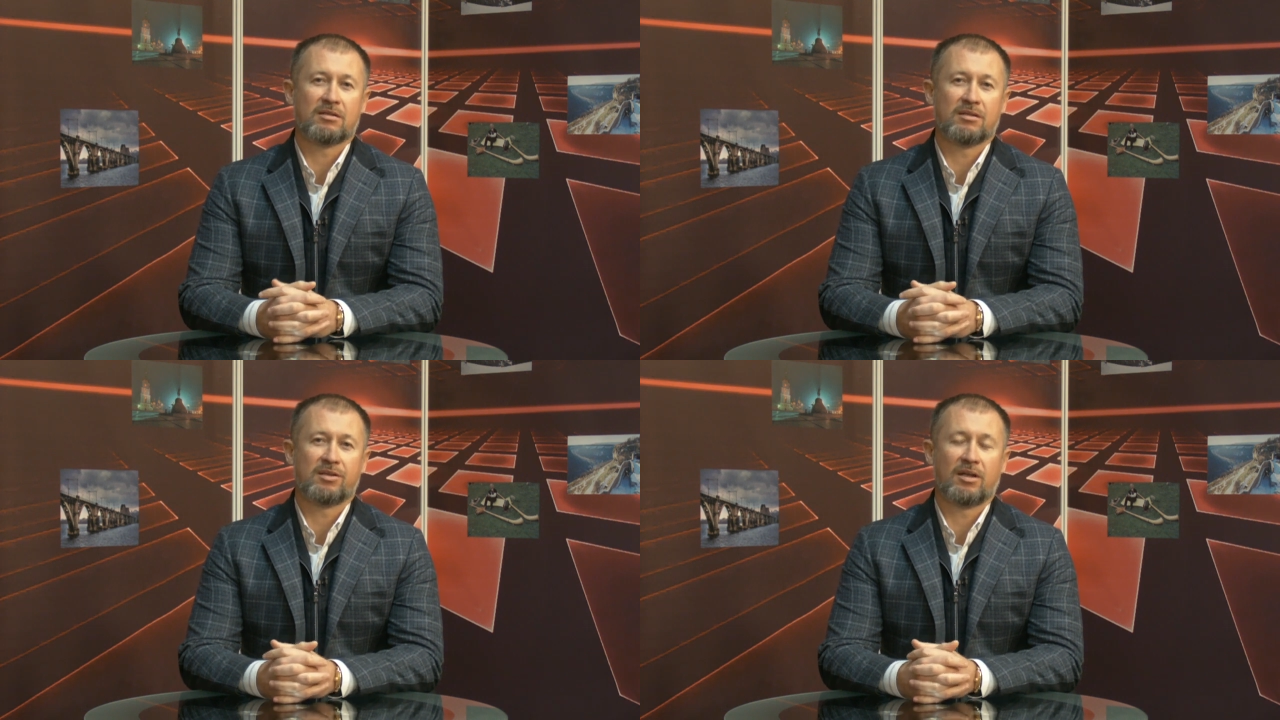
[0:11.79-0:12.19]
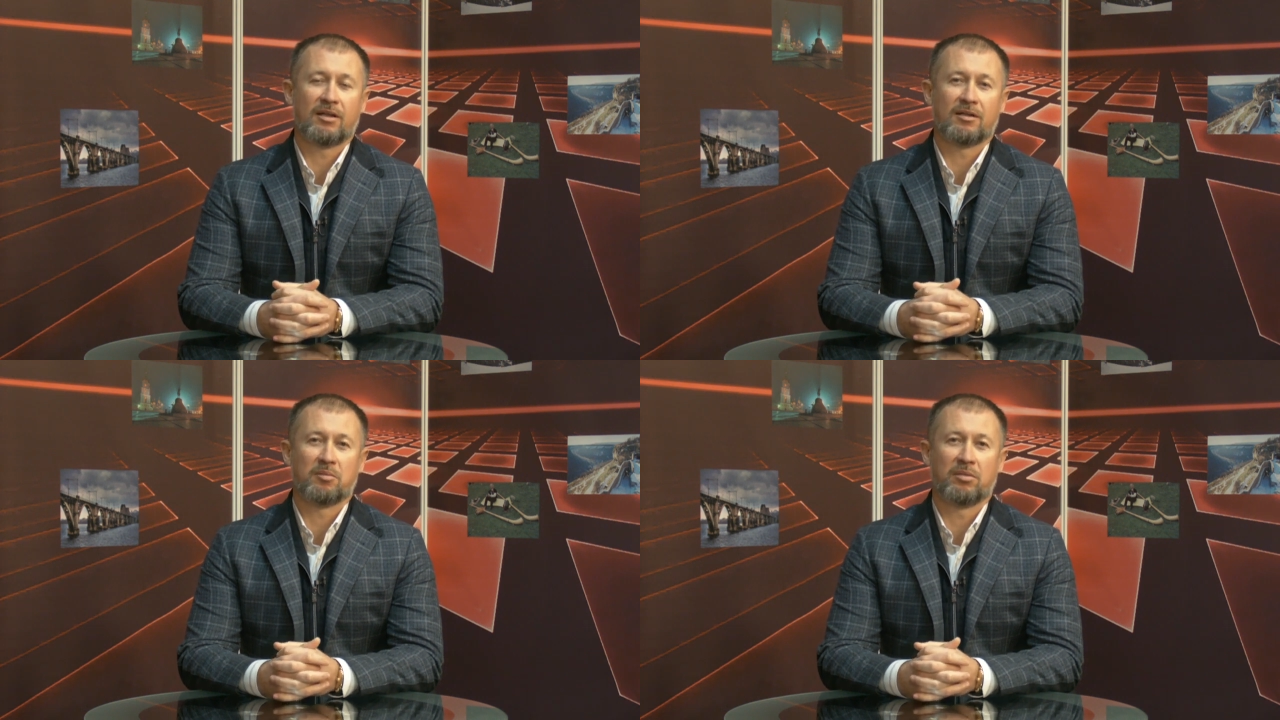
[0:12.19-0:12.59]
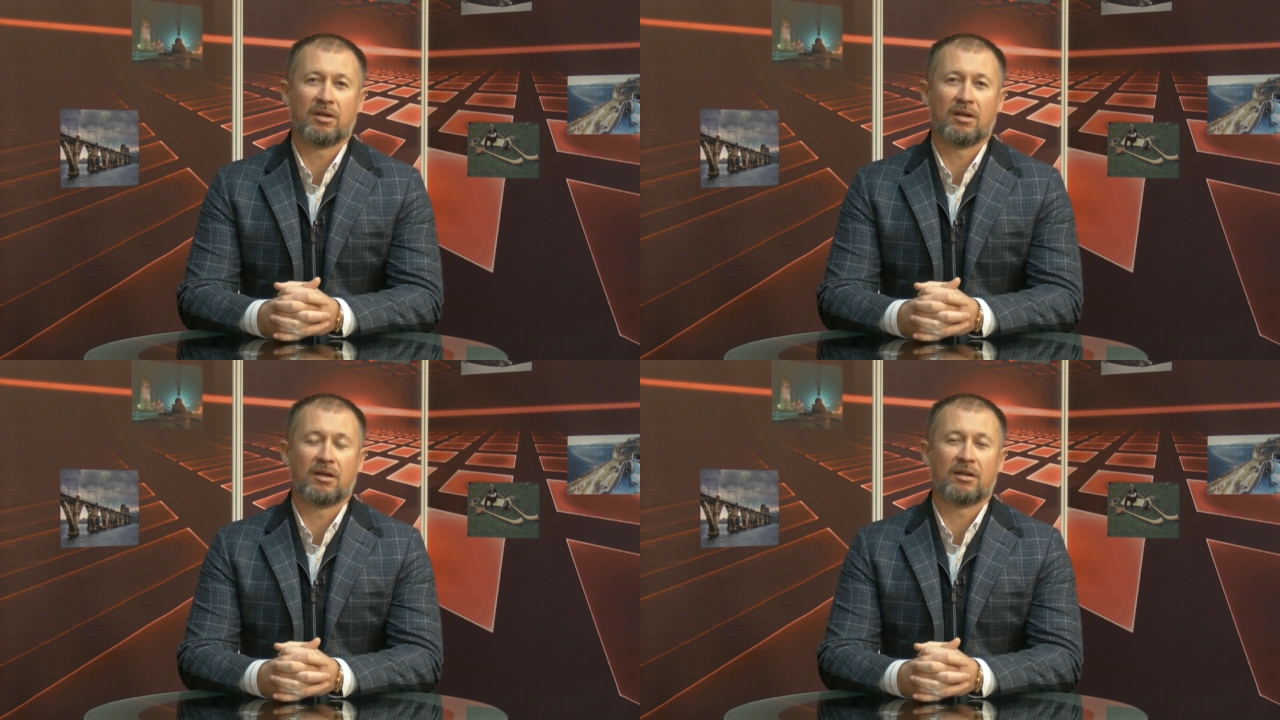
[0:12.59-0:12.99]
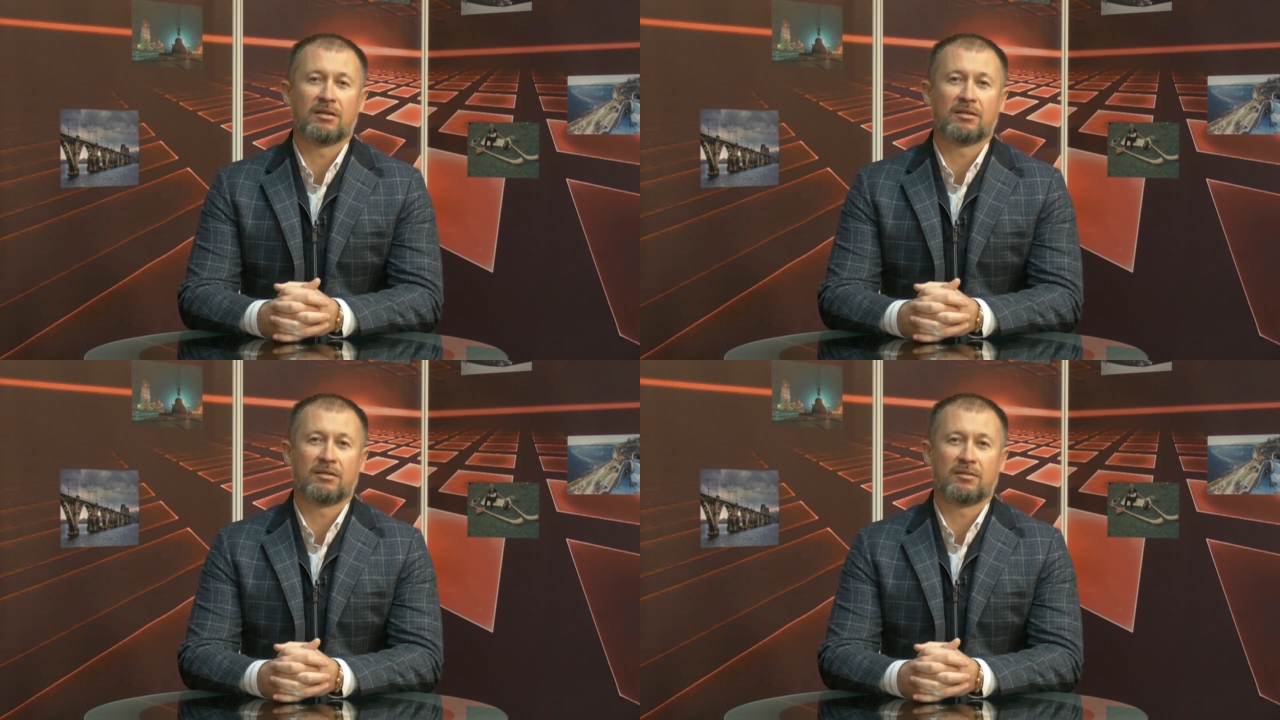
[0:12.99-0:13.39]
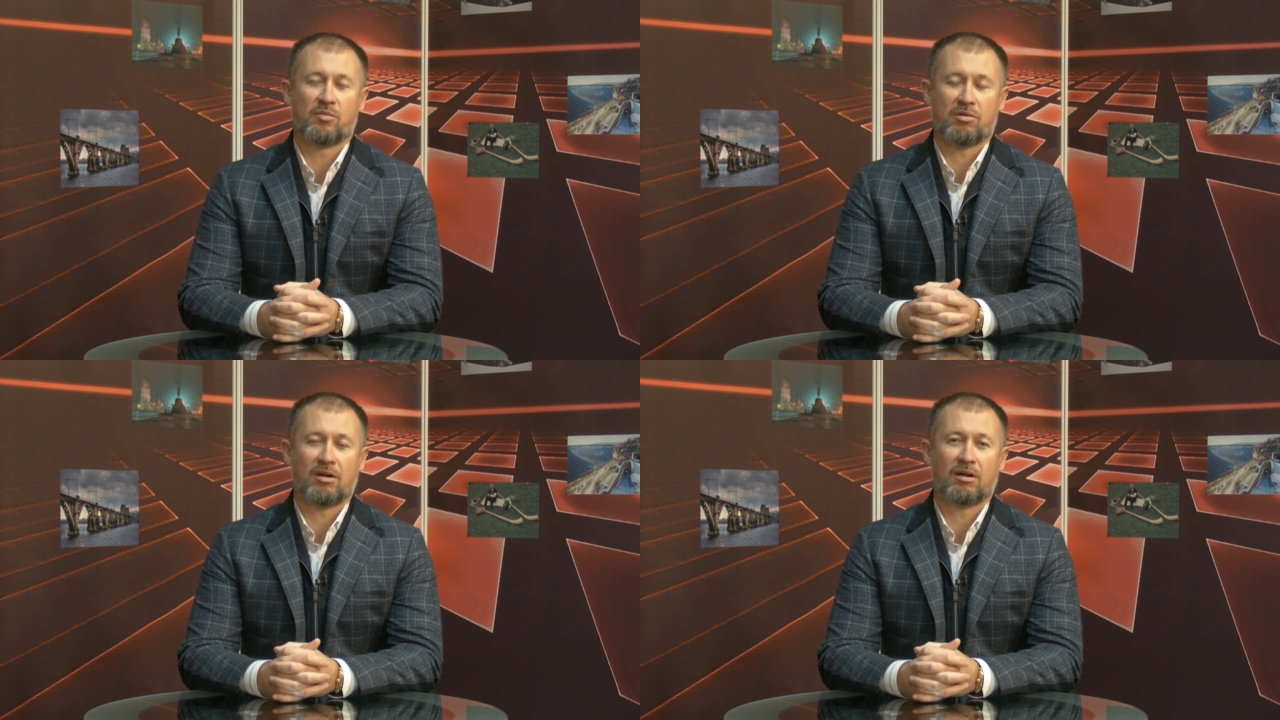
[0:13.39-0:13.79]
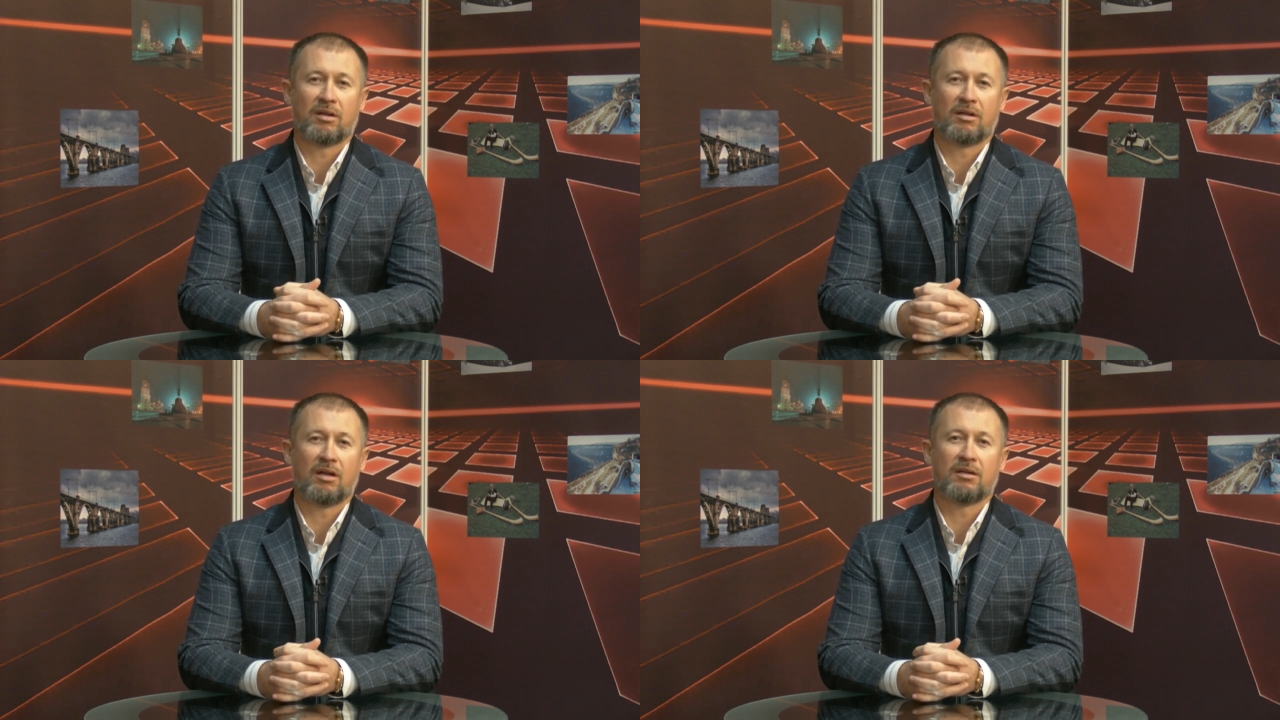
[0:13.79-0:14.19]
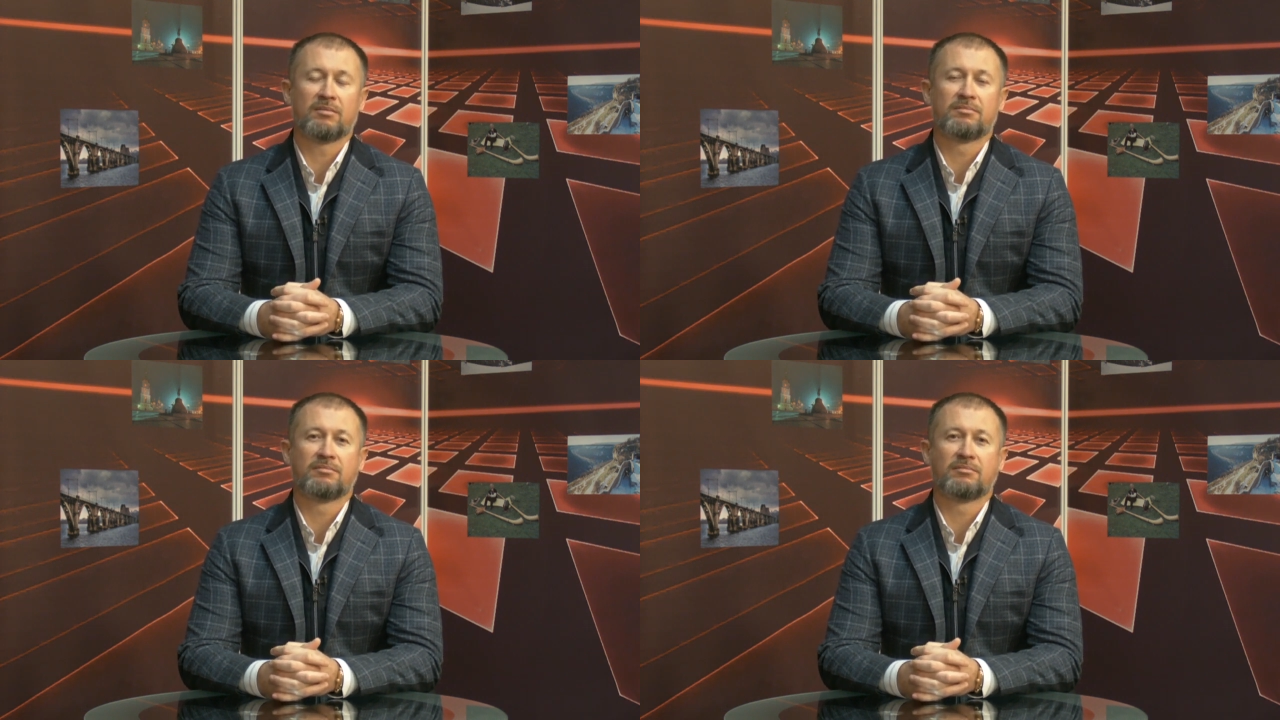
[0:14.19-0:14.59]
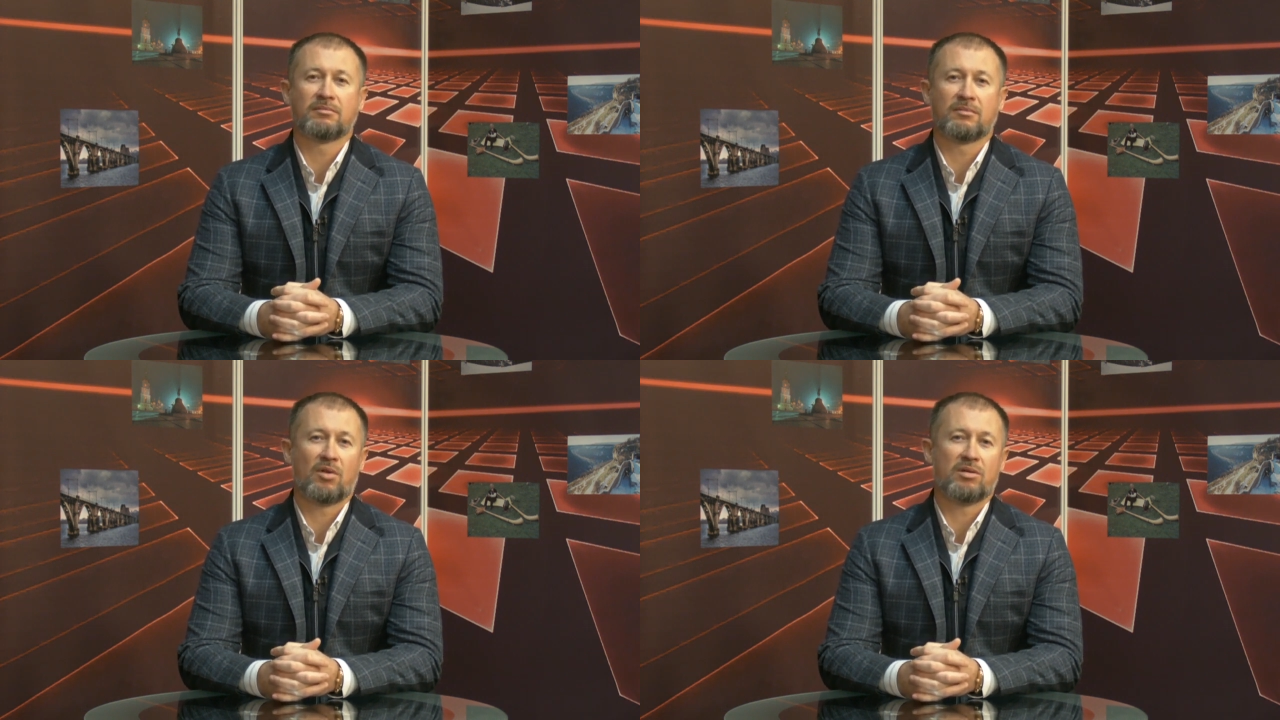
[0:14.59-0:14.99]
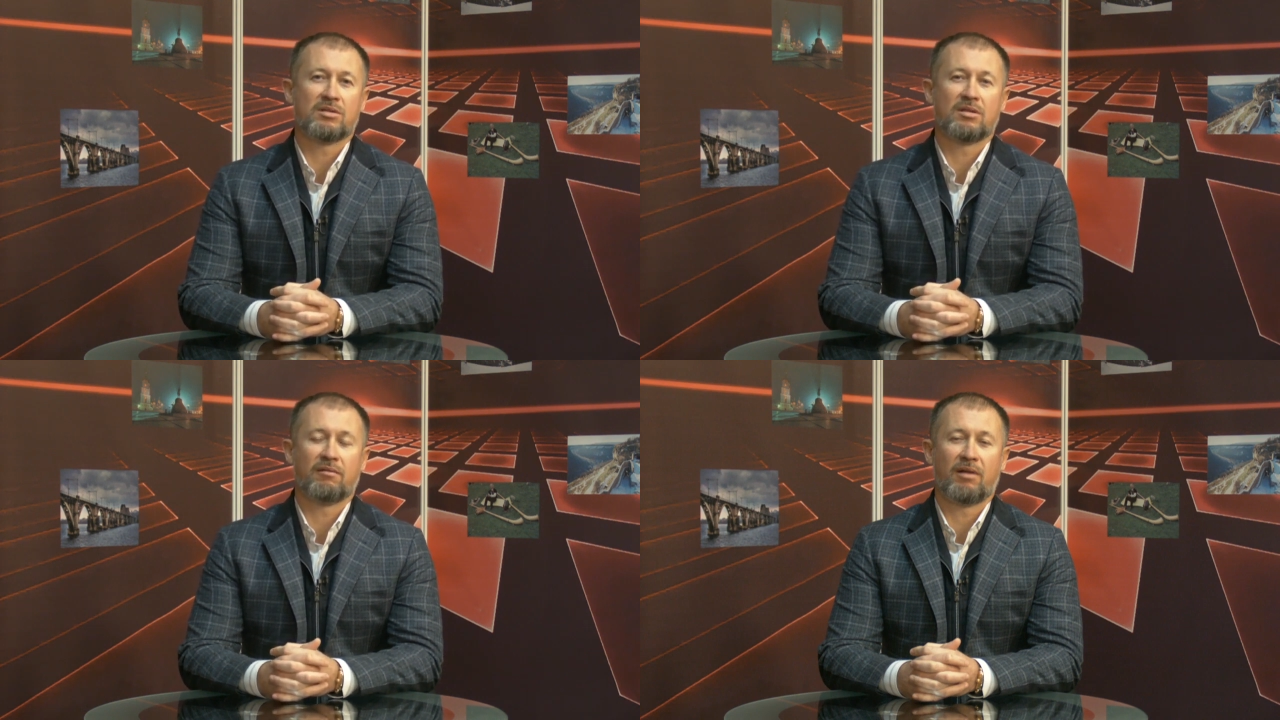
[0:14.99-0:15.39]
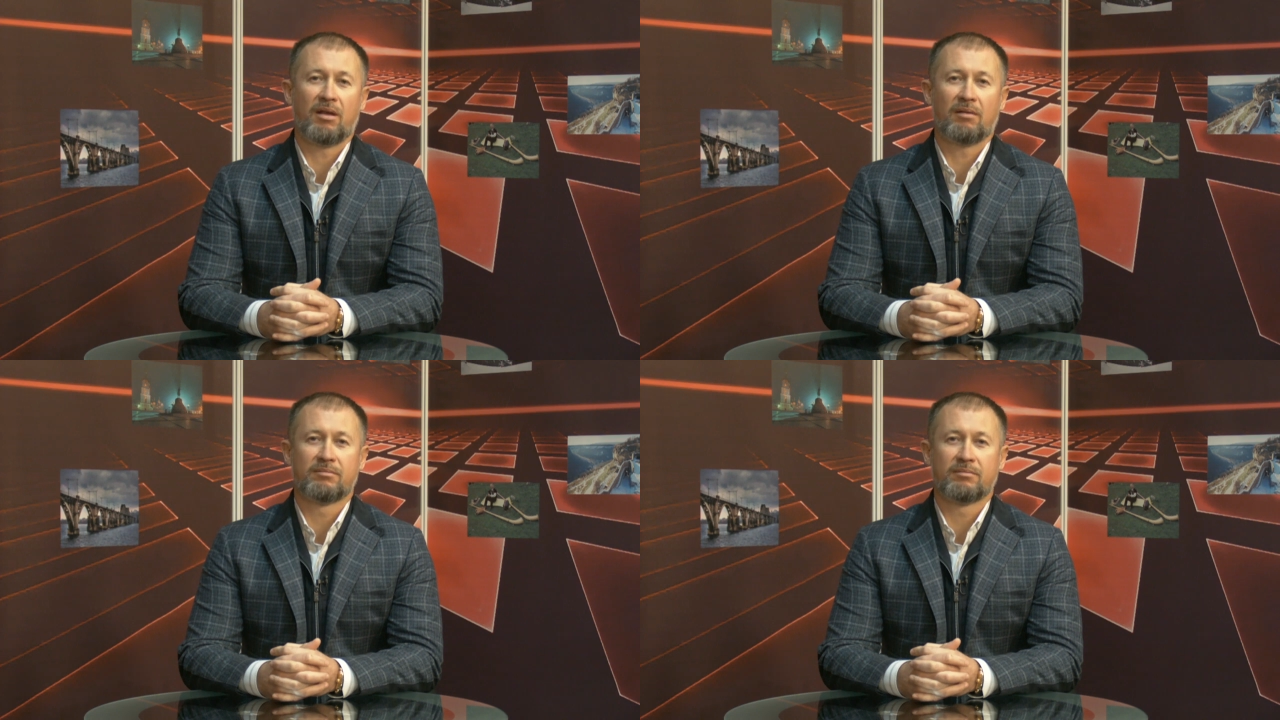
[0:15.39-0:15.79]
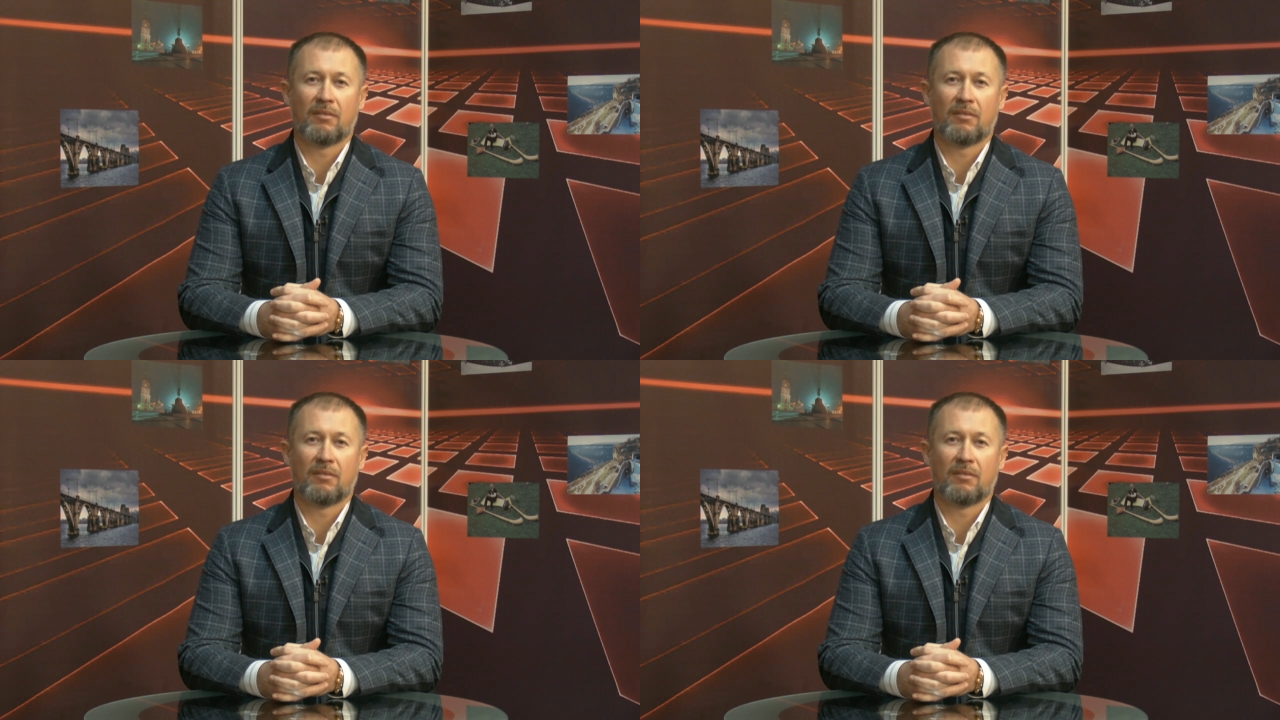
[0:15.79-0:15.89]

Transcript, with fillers: Сначала это было мокрое голодание, то есть на воде.